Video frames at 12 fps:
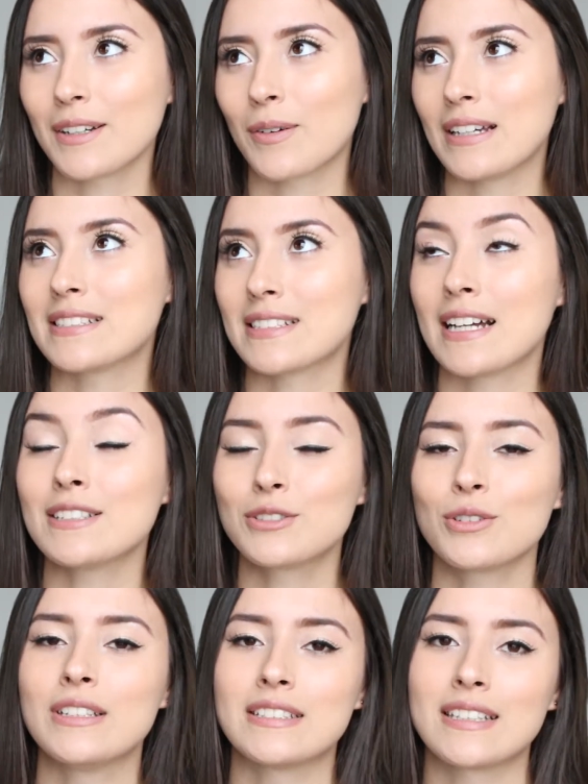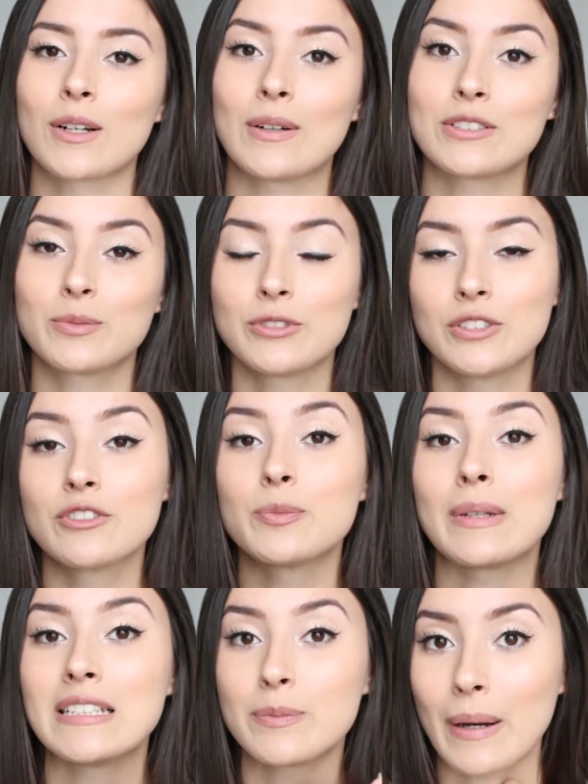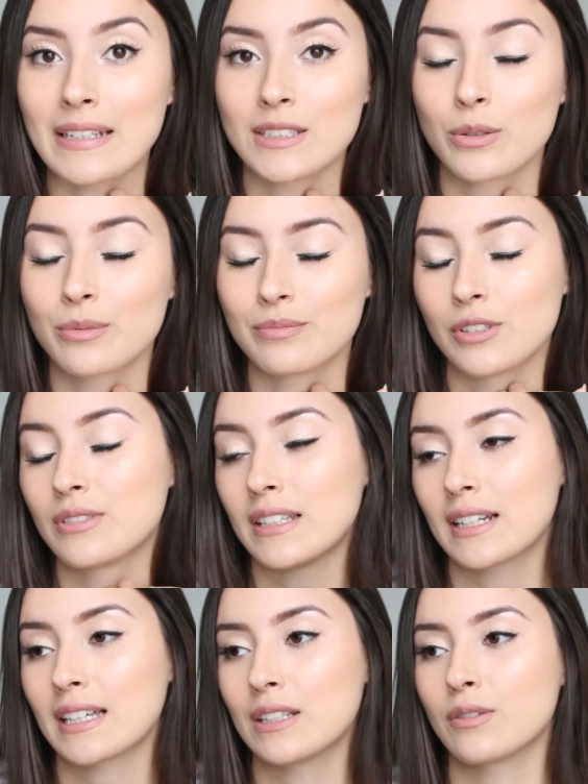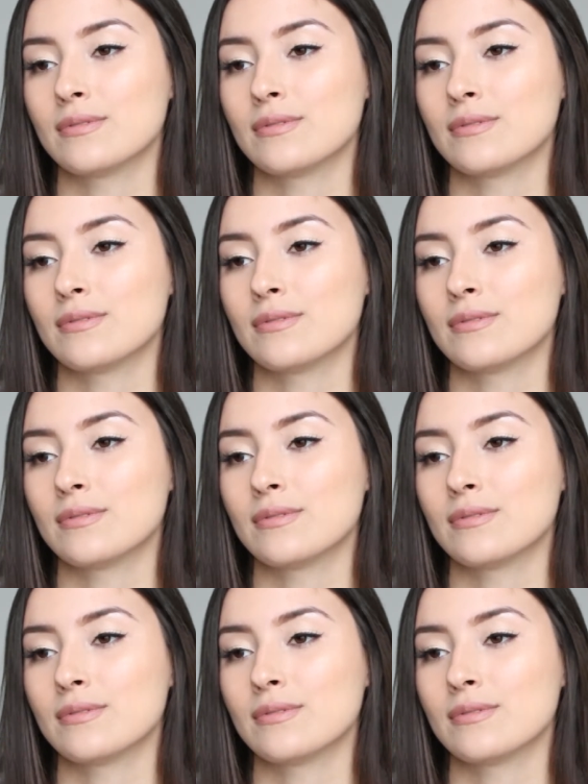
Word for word: quais as razões, né, quais os motivos principais de eu, de eu, ter aquela